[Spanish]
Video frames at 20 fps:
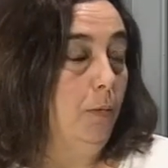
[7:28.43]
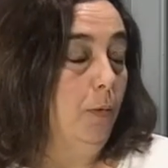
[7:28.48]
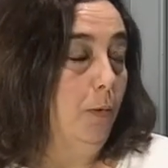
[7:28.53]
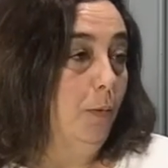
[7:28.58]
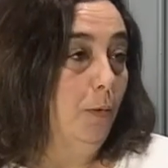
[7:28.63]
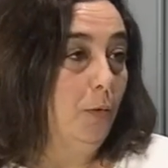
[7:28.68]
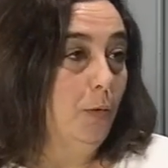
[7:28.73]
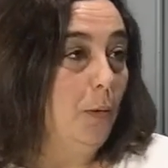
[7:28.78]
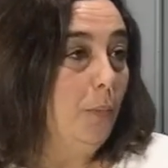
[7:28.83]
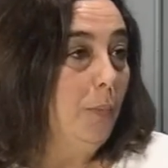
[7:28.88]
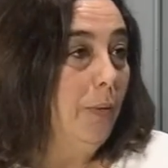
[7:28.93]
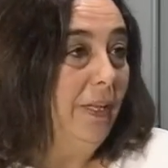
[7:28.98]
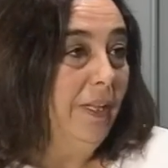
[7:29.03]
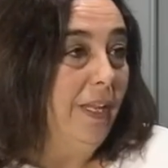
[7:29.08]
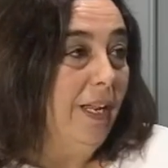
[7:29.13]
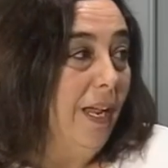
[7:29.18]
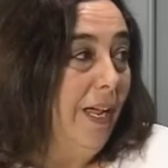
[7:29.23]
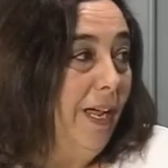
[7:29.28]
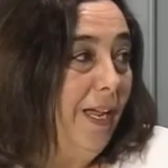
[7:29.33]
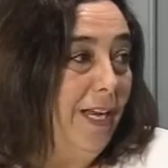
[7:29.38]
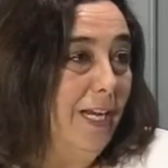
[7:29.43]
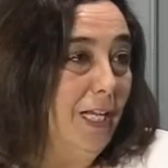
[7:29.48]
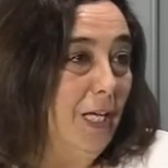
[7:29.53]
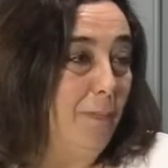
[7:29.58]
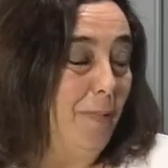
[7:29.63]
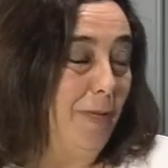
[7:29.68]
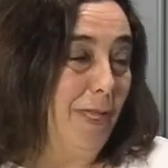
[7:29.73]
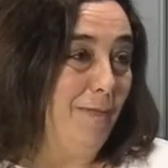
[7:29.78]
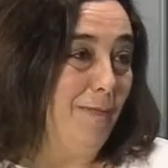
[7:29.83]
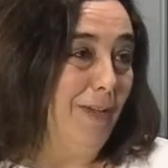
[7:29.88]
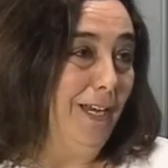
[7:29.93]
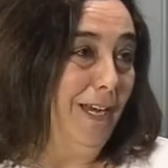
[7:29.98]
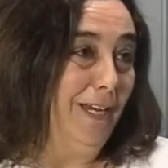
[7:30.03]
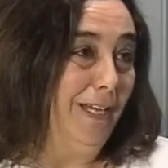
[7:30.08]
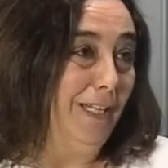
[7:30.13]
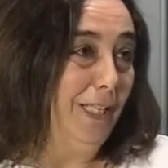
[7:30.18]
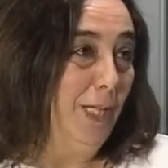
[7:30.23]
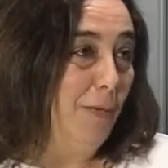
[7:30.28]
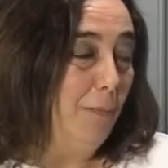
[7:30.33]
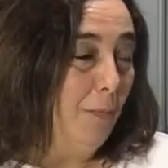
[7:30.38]
como tú comprenderás, el que me lleve las
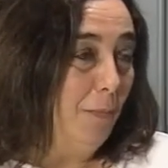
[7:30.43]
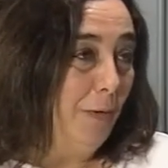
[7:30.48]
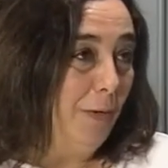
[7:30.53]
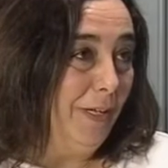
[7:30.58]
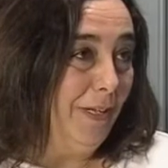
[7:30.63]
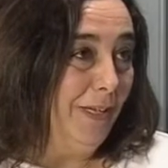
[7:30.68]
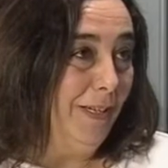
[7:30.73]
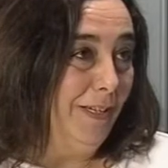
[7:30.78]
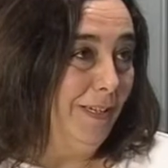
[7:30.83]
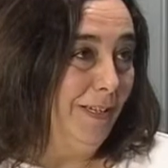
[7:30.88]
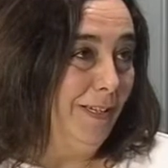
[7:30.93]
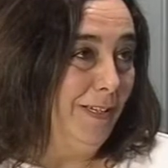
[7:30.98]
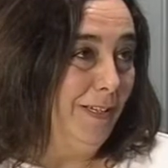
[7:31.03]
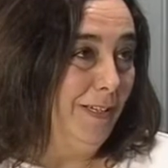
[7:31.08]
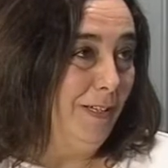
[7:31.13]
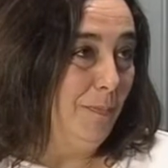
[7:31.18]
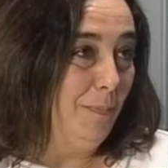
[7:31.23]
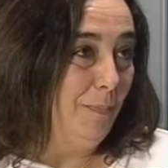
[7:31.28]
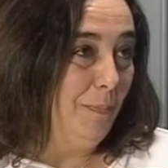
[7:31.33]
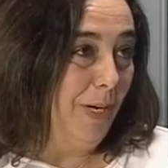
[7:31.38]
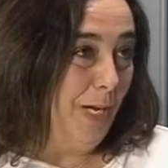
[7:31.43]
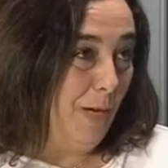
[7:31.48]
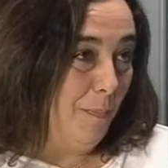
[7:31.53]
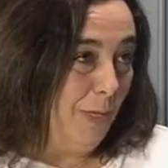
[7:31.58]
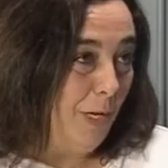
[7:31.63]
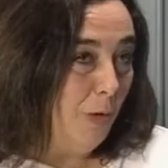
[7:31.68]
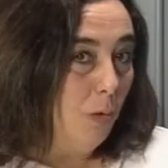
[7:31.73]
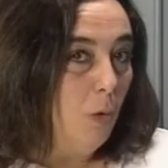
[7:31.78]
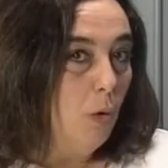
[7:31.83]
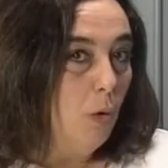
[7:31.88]
listas pues para mí es un